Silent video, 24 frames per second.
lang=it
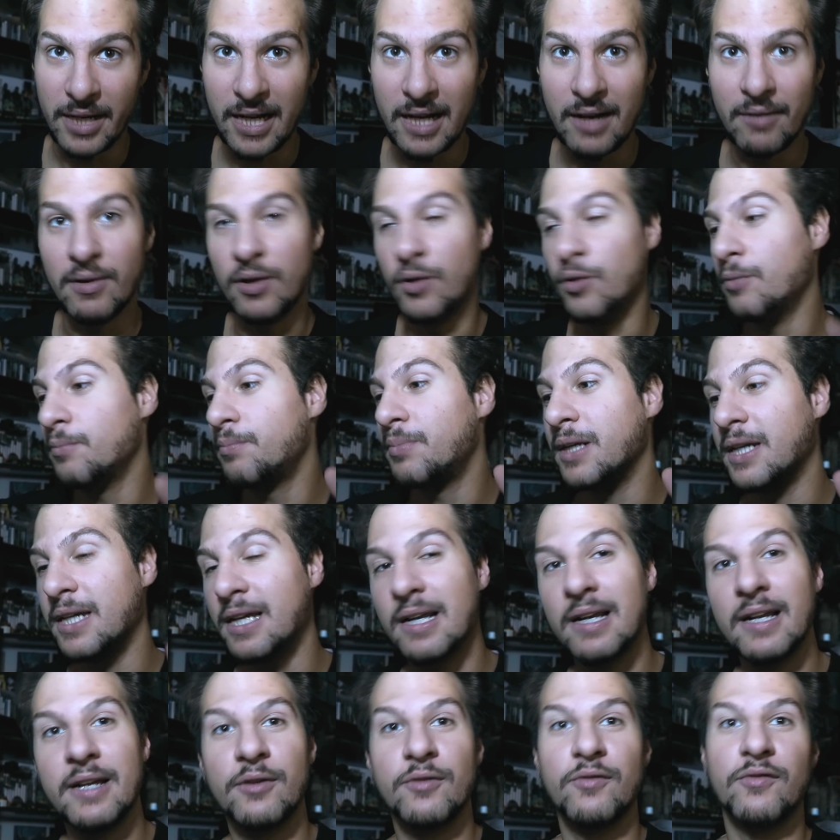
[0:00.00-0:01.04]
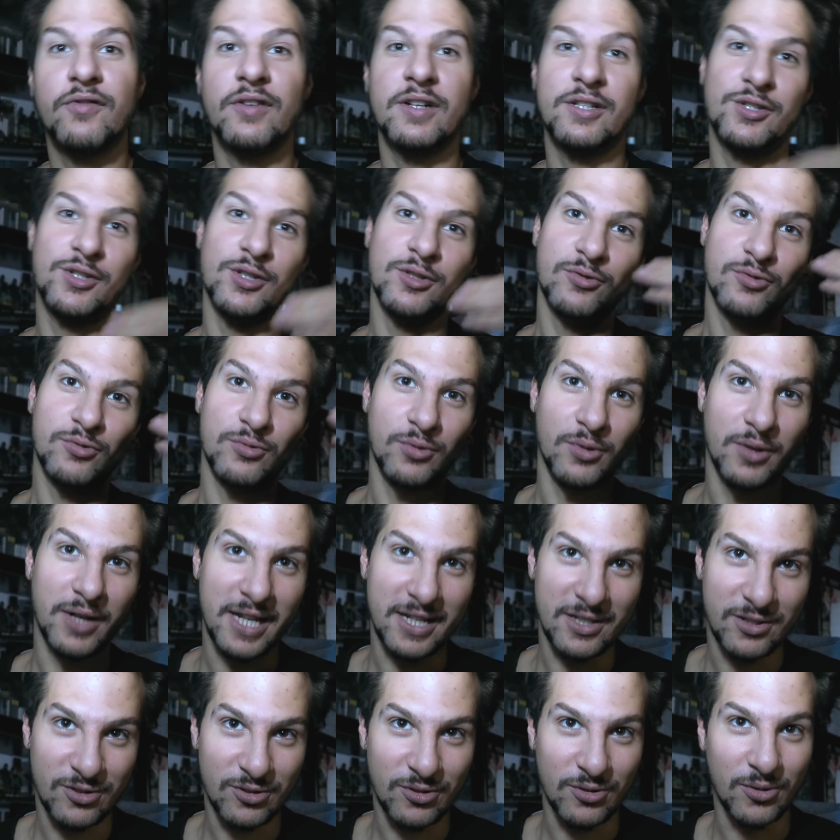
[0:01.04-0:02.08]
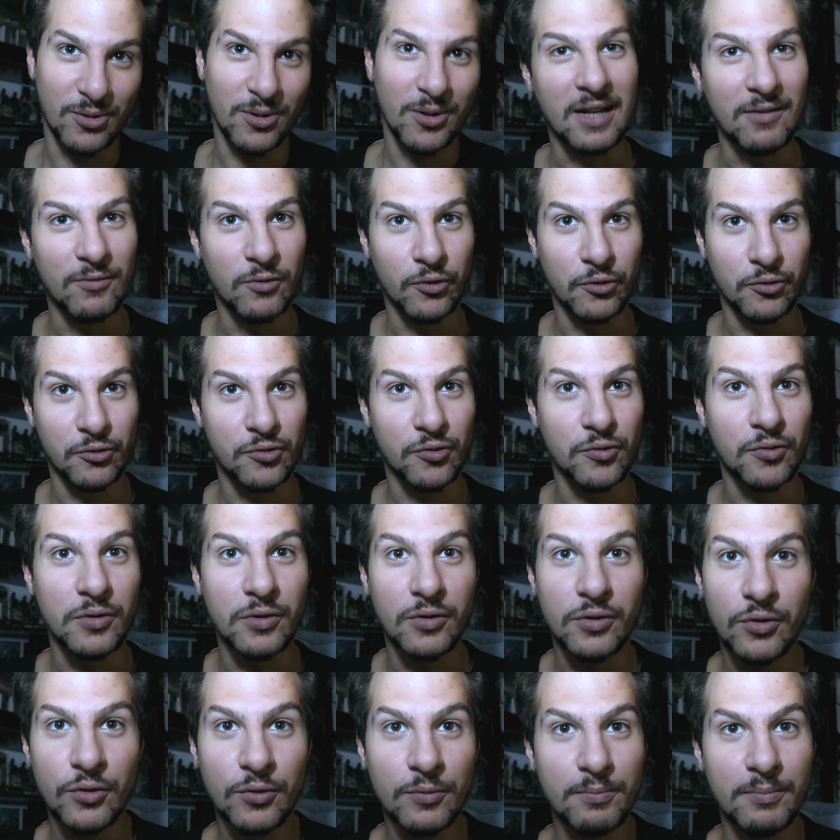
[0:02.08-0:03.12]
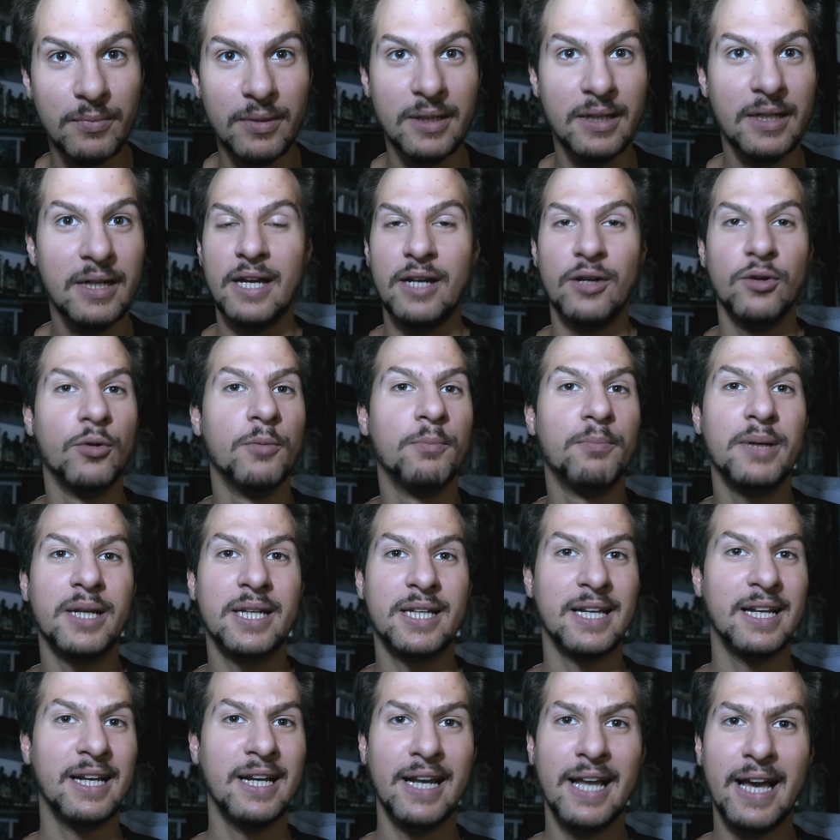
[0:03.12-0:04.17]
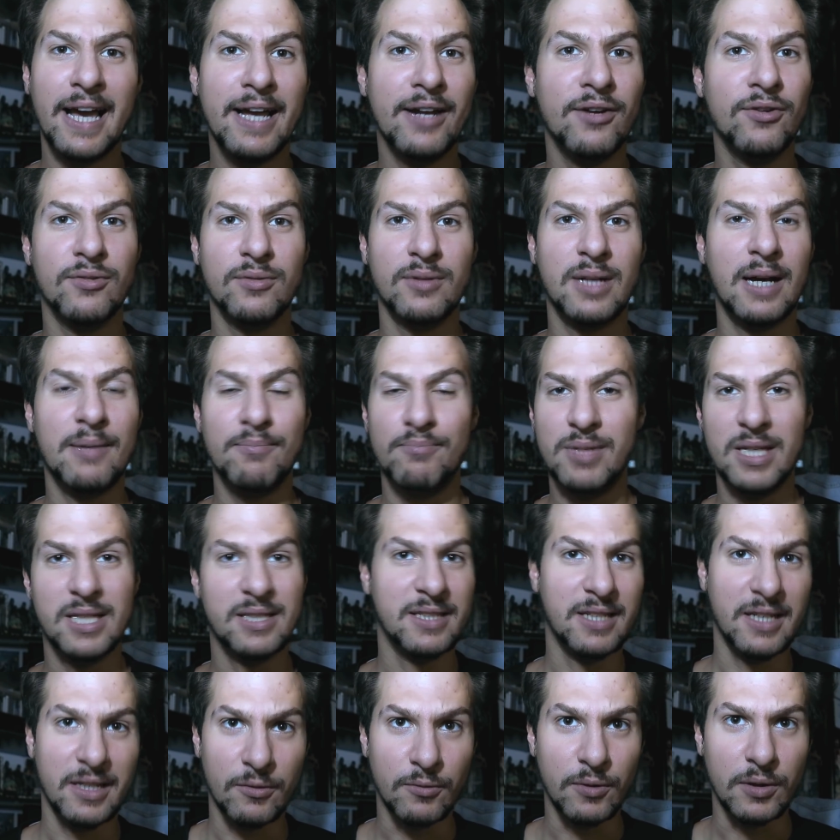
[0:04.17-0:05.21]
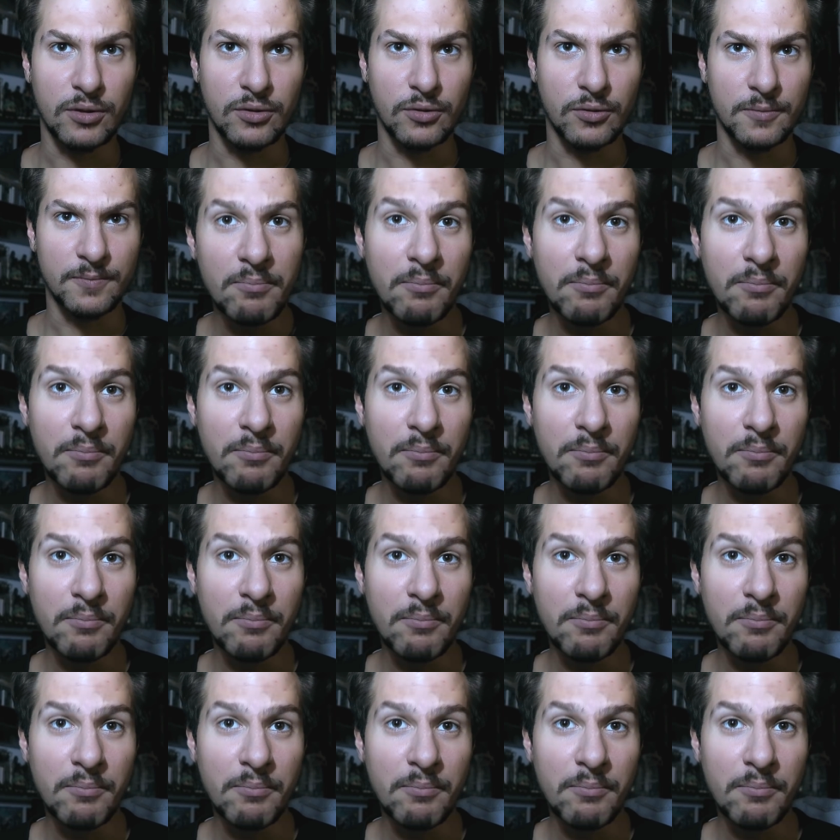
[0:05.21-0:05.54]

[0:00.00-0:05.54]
brava, non perché lei non faccia il suo onesto lavoro su YouTube e non perché lei non abbia seguito,